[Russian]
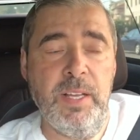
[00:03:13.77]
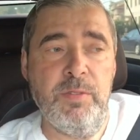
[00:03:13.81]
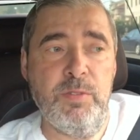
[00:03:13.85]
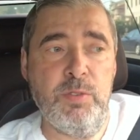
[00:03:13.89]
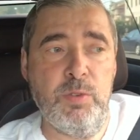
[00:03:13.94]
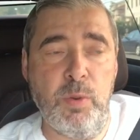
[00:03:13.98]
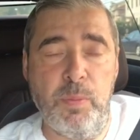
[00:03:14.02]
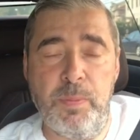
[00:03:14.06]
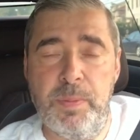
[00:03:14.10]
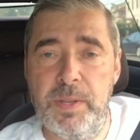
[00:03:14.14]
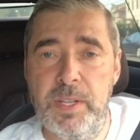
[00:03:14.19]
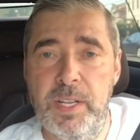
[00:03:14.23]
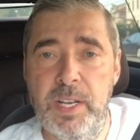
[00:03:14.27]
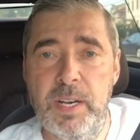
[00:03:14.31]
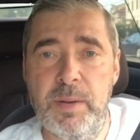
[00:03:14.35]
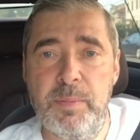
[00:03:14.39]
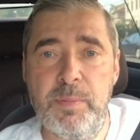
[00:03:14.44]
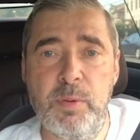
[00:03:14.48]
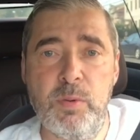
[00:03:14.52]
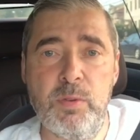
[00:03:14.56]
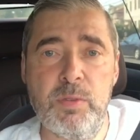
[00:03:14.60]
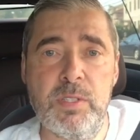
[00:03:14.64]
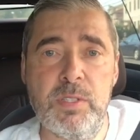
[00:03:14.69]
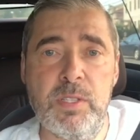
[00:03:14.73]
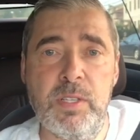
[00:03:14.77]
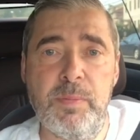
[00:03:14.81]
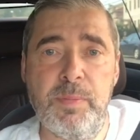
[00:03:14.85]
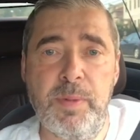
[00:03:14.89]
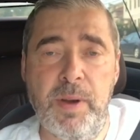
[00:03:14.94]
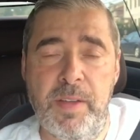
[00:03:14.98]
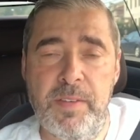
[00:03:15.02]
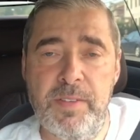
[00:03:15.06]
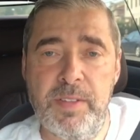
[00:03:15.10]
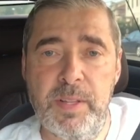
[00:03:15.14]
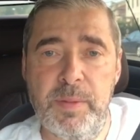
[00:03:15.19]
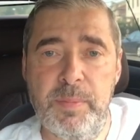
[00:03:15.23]
Все предельно просто,
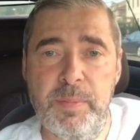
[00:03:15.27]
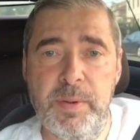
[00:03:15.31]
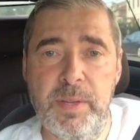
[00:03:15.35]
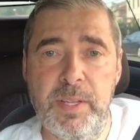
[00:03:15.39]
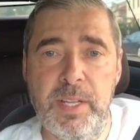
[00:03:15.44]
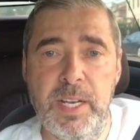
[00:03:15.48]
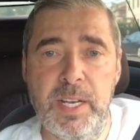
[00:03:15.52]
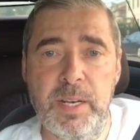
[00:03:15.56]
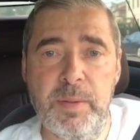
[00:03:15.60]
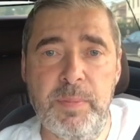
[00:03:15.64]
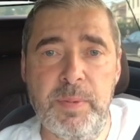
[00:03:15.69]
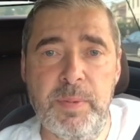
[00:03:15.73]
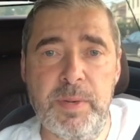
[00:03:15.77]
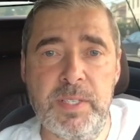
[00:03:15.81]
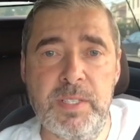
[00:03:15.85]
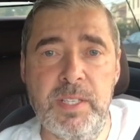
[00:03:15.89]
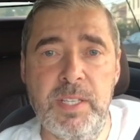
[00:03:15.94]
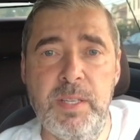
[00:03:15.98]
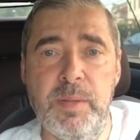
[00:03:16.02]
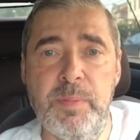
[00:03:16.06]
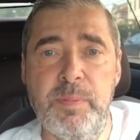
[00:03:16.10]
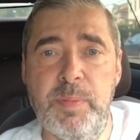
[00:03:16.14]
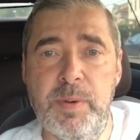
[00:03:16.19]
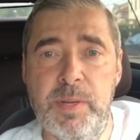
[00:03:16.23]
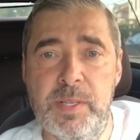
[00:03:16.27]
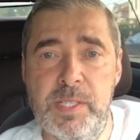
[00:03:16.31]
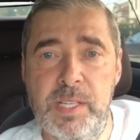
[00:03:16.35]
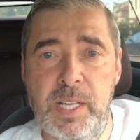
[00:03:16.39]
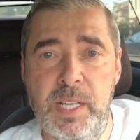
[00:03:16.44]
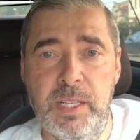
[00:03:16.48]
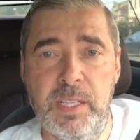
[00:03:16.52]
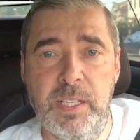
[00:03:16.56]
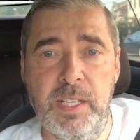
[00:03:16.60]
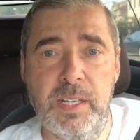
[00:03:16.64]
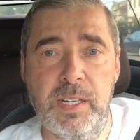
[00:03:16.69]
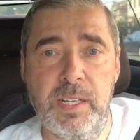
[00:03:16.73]
правила предельно простые,
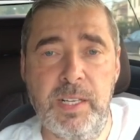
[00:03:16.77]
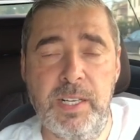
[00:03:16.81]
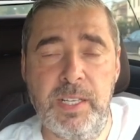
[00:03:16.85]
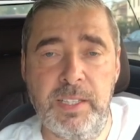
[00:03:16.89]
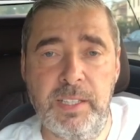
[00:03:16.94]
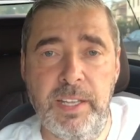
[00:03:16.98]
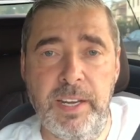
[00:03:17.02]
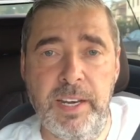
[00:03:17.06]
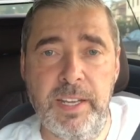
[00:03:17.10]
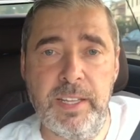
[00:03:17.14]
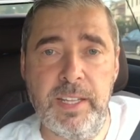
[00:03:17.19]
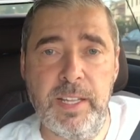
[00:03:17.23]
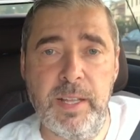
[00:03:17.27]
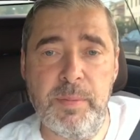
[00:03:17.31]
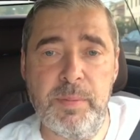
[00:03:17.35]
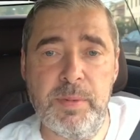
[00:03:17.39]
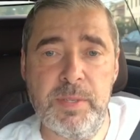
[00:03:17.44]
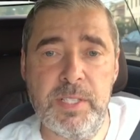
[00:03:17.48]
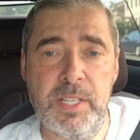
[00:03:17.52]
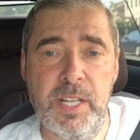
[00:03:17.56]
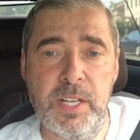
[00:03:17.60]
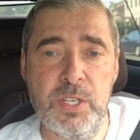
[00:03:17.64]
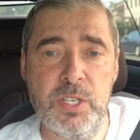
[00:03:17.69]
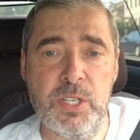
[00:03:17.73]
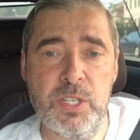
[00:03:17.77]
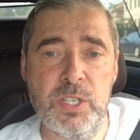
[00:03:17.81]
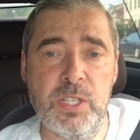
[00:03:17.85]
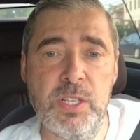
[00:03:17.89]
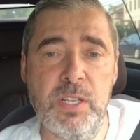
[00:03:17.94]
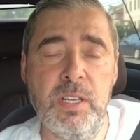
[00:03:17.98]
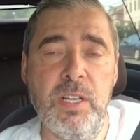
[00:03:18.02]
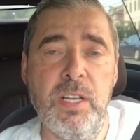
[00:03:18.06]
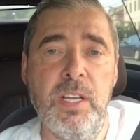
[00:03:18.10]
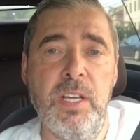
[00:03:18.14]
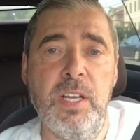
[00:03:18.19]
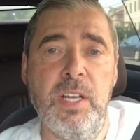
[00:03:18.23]
просадка конкретно
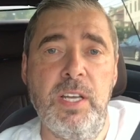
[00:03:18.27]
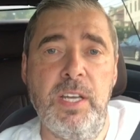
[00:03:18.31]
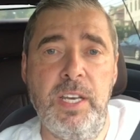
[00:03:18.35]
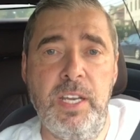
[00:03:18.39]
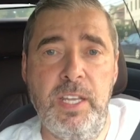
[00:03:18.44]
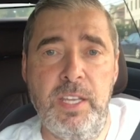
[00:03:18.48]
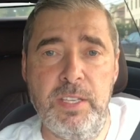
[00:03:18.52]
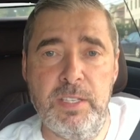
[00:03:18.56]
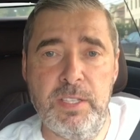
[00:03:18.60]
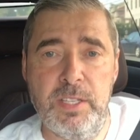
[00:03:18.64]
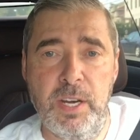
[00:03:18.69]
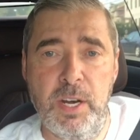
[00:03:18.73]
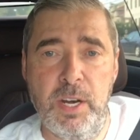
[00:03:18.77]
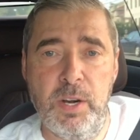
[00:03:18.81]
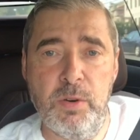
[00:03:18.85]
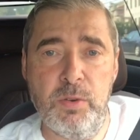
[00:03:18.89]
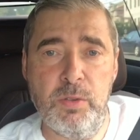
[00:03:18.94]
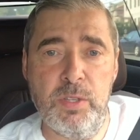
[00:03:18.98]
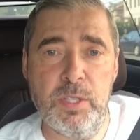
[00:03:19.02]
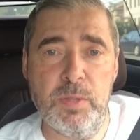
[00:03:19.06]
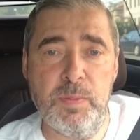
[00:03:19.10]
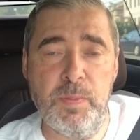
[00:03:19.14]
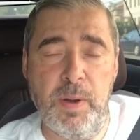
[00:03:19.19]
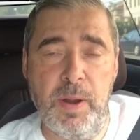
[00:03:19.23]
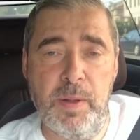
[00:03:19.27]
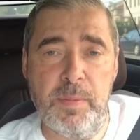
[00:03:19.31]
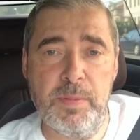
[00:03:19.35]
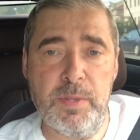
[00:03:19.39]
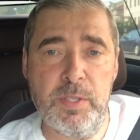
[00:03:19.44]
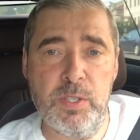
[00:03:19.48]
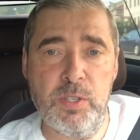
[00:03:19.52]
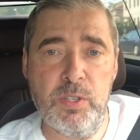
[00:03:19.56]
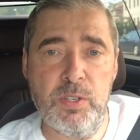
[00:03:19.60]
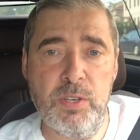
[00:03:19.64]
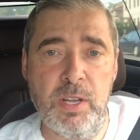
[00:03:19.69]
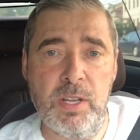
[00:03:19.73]
обозначена. Регистрируйтесь прямо
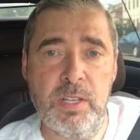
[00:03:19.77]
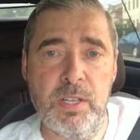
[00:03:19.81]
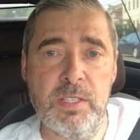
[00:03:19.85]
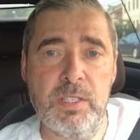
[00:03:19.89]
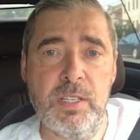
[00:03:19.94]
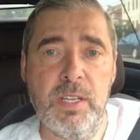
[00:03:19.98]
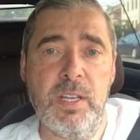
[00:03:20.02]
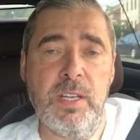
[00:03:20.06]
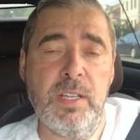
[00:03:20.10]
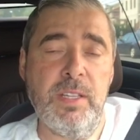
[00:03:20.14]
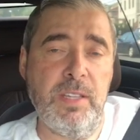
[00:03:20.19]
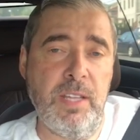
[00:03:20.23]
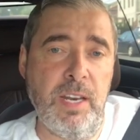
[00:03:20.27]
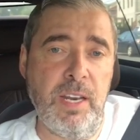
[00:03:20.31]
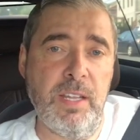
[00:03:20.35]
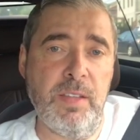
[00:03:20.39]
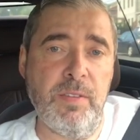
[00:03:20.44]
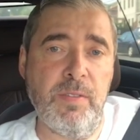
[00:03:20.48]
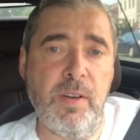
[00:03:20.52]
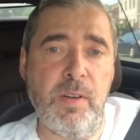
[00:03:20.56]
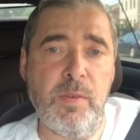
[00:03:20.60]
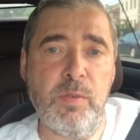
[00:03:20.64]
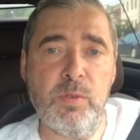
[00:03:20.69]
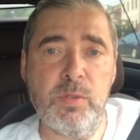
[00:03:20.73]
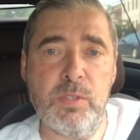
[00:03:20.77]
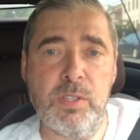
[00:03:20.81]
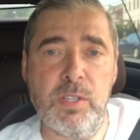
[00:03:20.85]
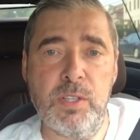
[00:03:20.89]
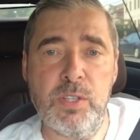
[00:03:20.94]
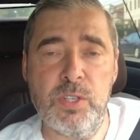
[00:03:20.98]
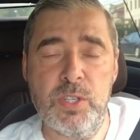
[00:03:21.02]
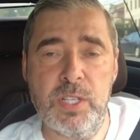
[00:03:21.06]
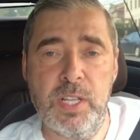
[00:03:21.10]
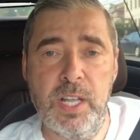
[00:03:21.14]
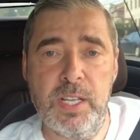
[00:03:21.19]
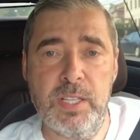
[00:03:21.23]
сейчас. 3 августа
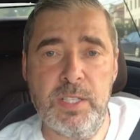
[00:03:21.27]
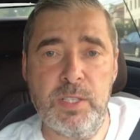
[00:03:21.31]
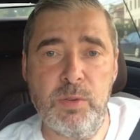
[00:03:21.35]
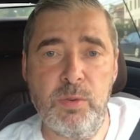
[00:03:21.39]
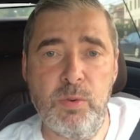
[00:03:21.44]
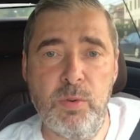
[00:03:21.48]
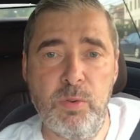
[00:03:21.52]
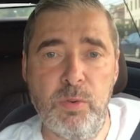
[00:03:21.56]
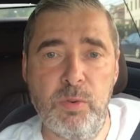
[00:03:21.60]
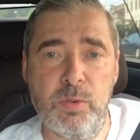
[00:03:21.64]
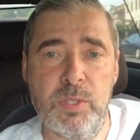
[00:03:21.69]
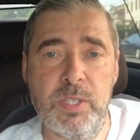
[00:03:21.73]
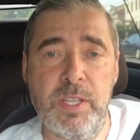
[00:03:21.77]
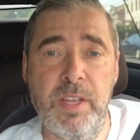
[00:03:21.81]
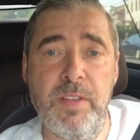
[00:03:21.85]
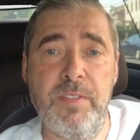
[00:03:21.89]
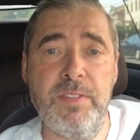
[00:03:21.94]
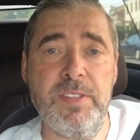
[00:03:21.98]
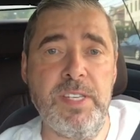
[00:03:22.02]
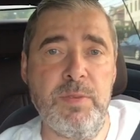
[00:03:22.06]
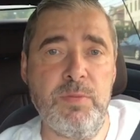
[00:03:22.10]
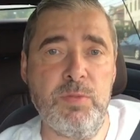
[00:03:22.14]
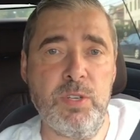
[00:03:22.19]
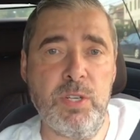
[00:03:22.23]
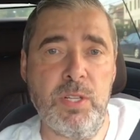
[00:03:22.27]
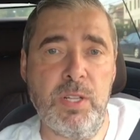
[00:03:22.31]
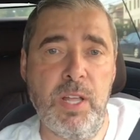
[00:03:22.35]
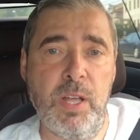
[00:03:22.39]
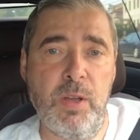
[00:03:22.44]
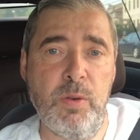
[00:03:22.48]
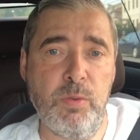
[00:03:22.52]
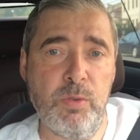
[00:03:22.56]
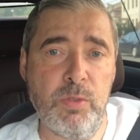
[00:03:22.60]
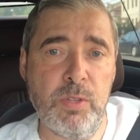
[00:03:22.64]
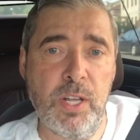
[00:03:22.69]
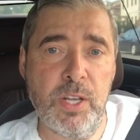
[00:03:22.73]
начинается конкурс. Я всем
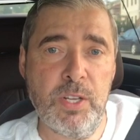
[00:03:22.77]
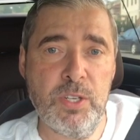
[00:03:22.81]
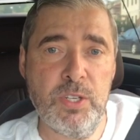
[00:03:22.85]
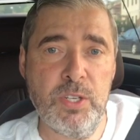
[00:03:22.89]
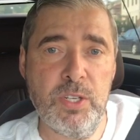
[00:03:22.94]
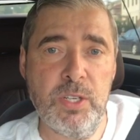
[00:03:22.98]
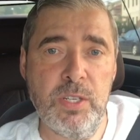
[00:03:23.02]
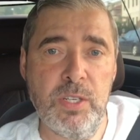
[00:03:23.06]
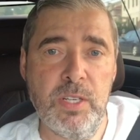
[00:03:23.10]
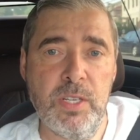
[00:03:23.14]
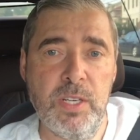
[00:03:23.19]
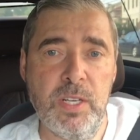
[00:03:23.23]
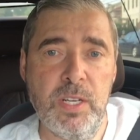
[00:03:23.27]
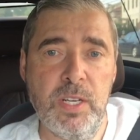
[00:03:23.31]
желаю удачи.